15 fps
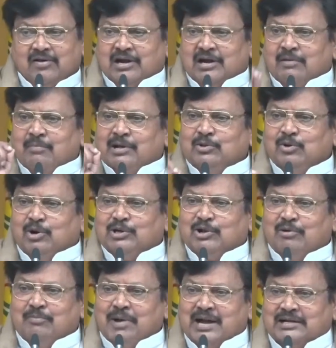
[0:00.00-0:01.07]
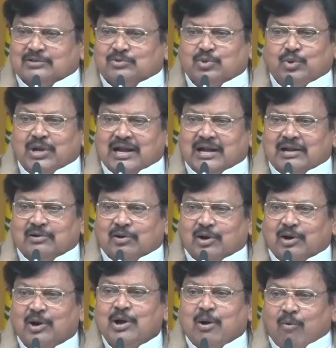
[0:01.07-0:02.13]
ఎవరైనా మందు కొట్టి ఒక మాట తూలాడనుకో
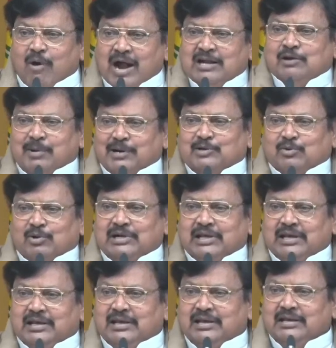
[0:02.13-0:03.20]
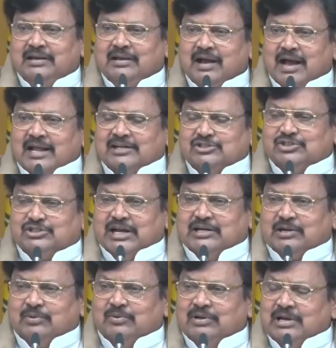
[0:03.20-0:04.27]
వాడిని పట్టుకొని అరెస్ట్
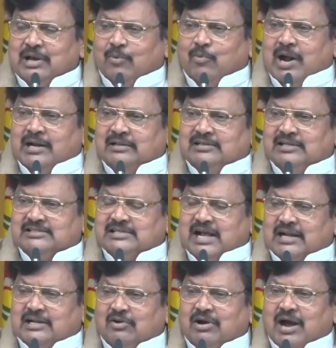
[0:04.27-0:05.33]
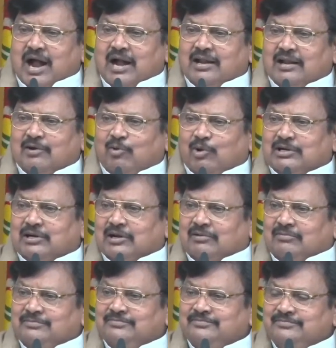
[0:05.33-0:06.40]
చేయటం వాడిని తీసుకెళ్ళటం కాళ్ళు
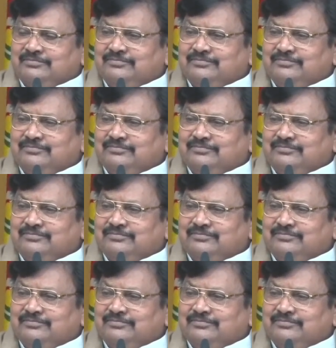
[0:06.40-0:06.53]
ఎరగొట్టడం